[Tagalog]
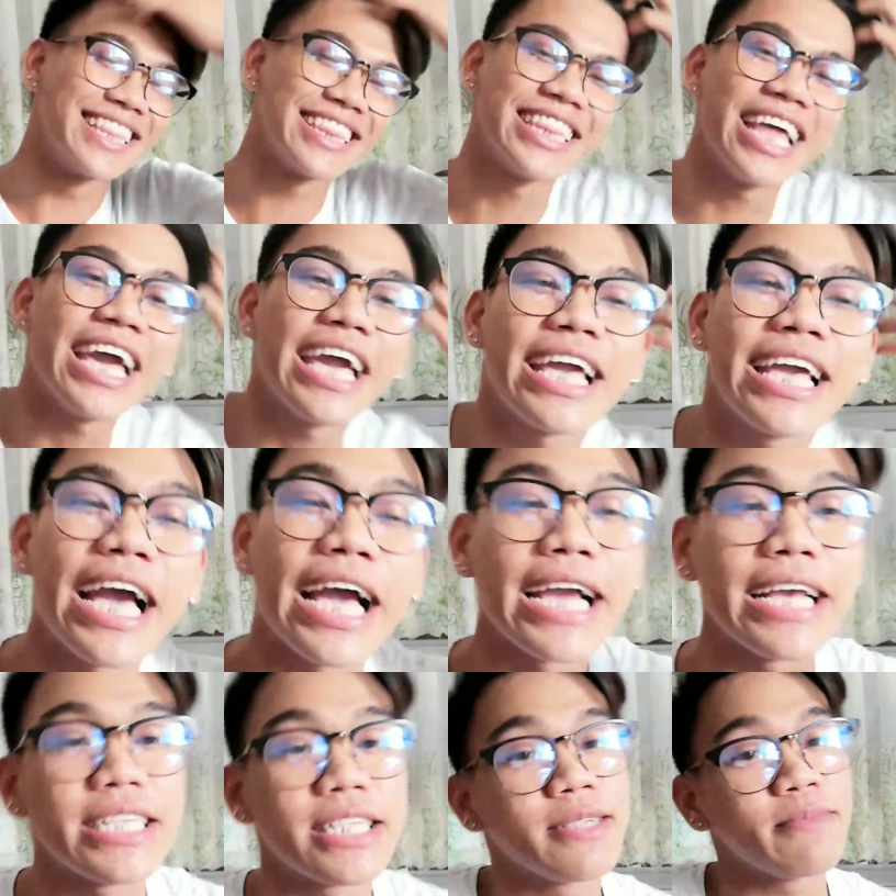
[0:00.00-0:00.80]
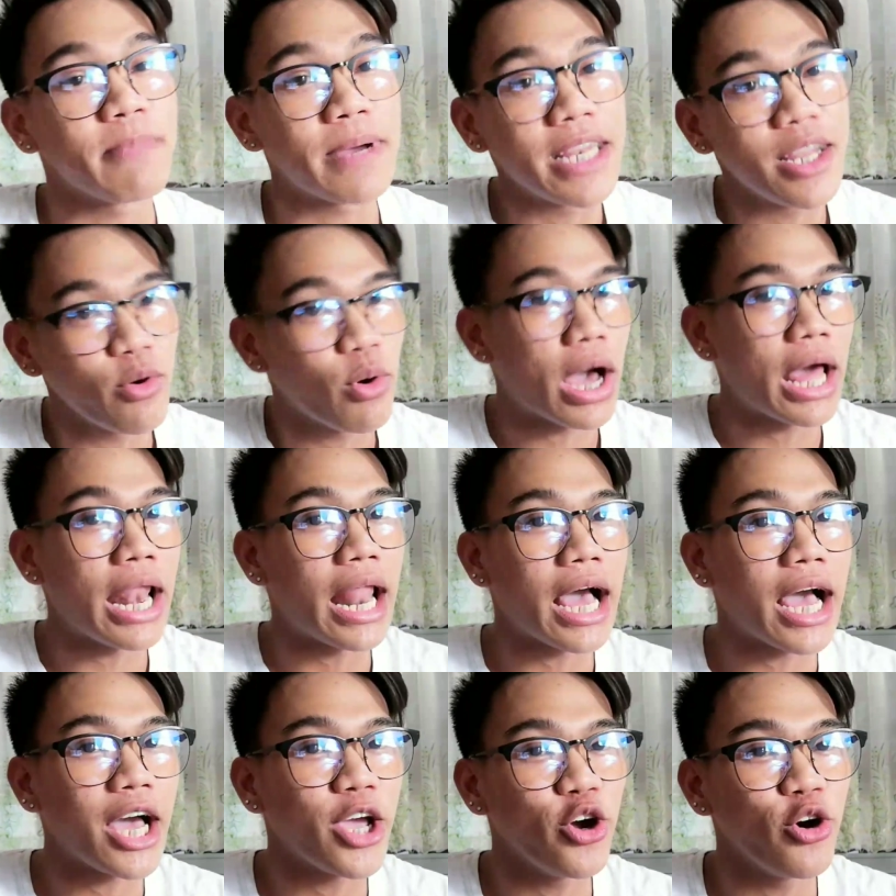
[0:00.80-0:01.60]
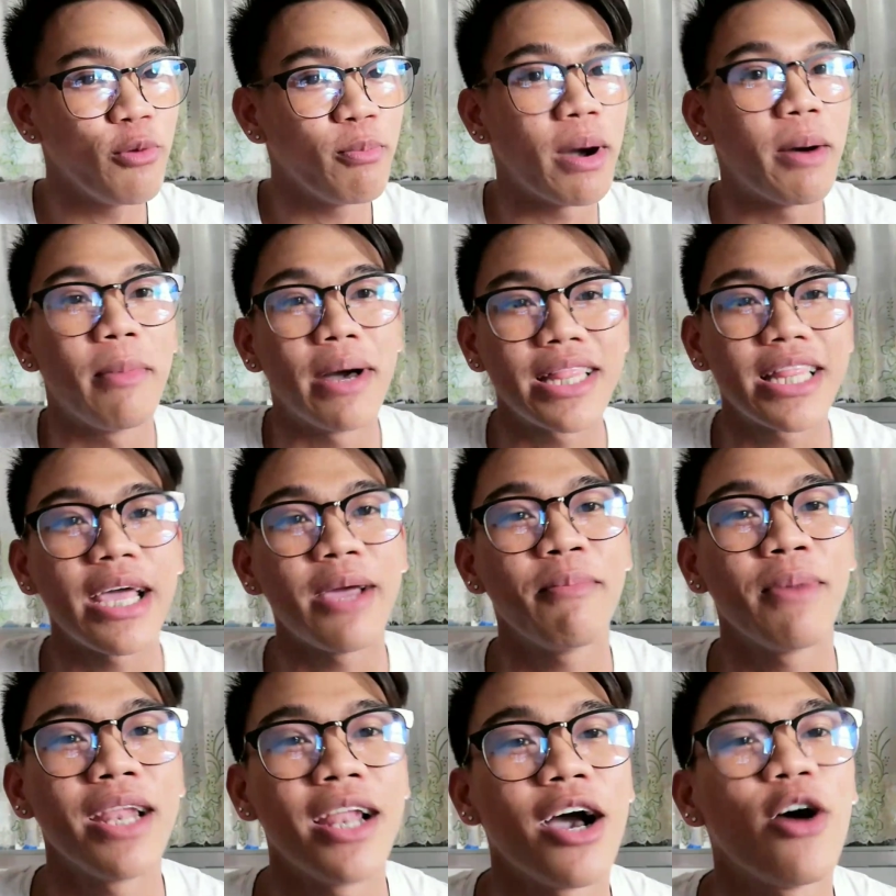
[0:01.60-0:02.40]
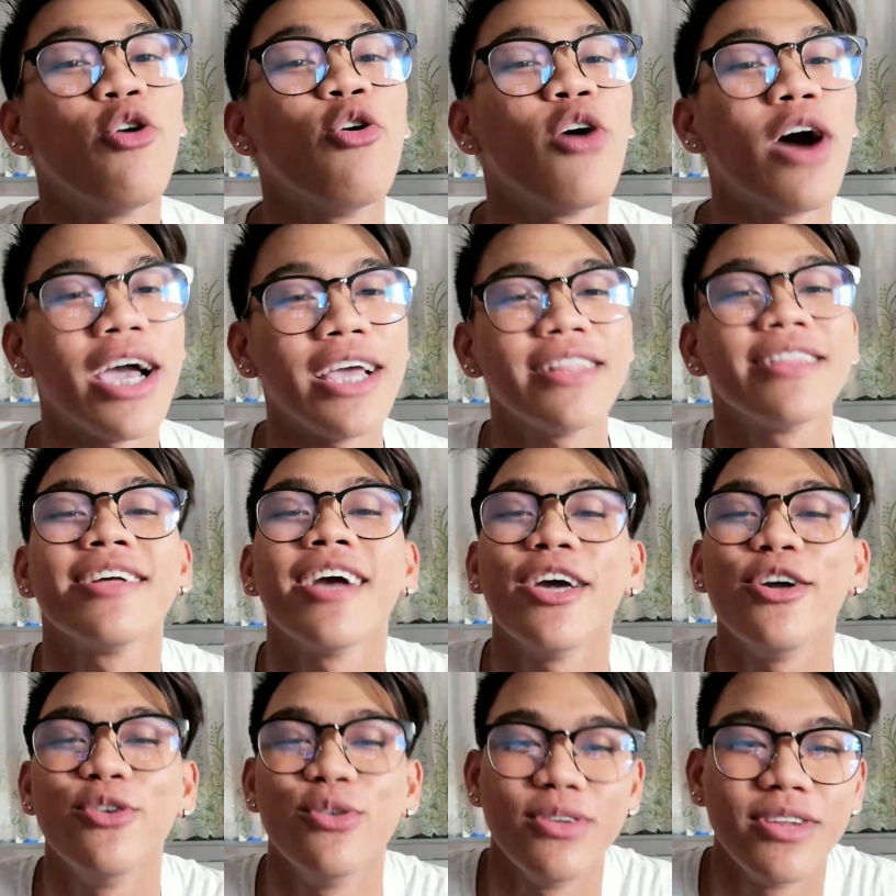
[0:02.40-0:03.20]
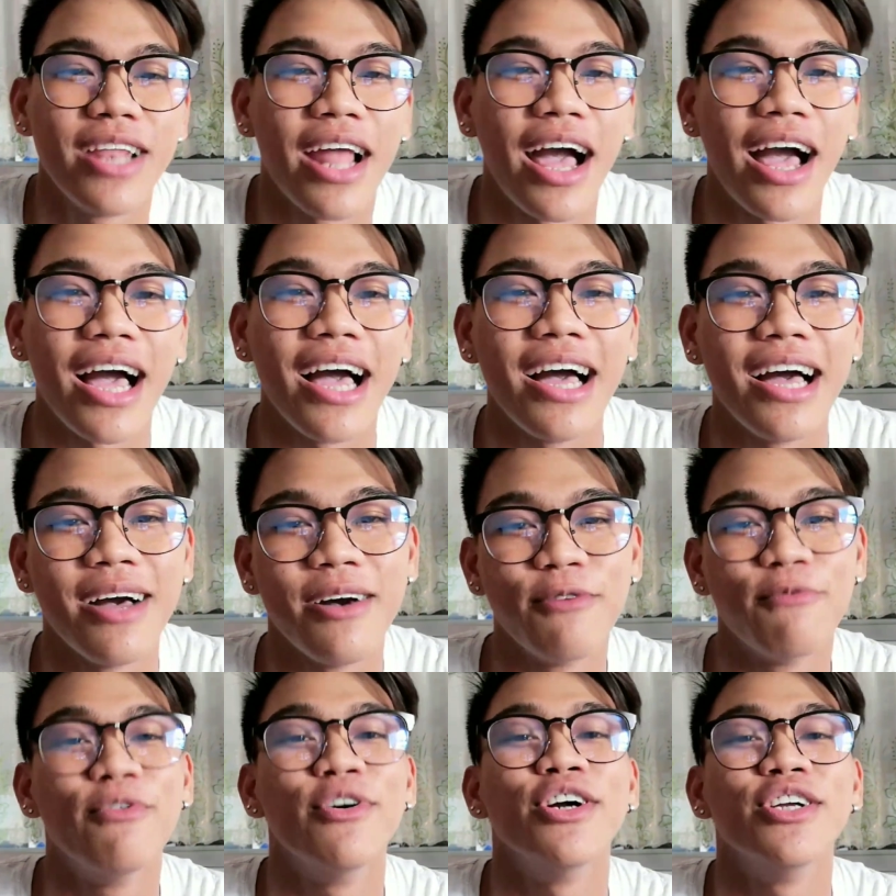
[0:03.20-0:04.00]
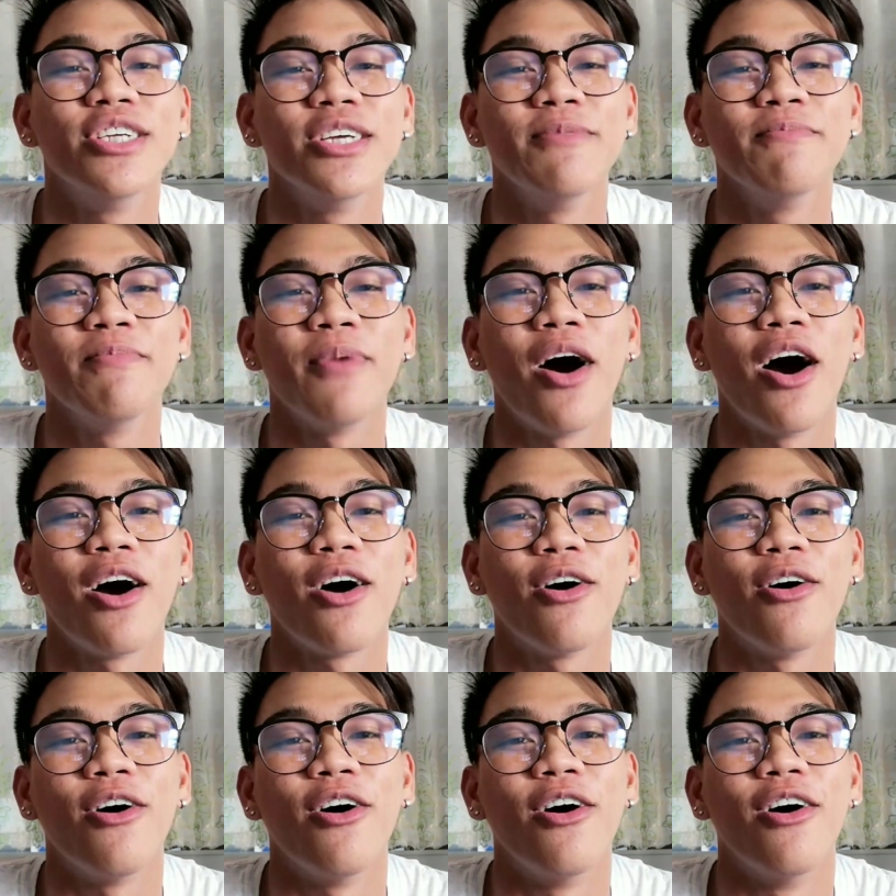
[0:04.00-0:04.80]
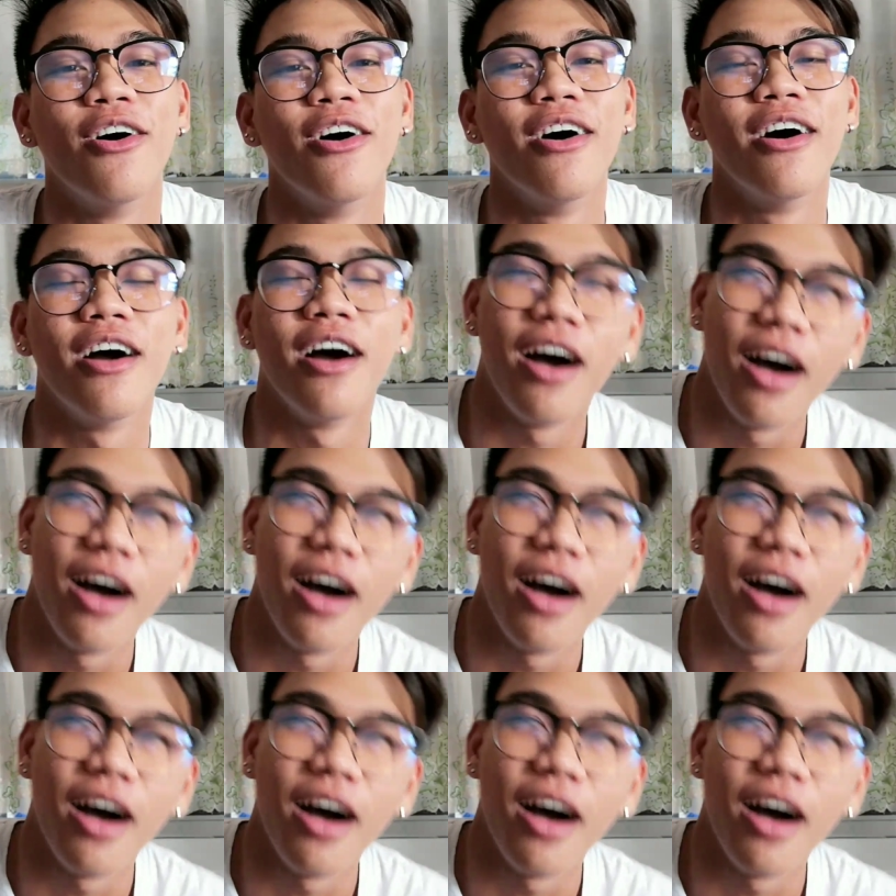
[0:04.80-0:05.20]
Hindi, guys, maniwala kayo, mamatay man ako kahit ngayon na virgin pa ako.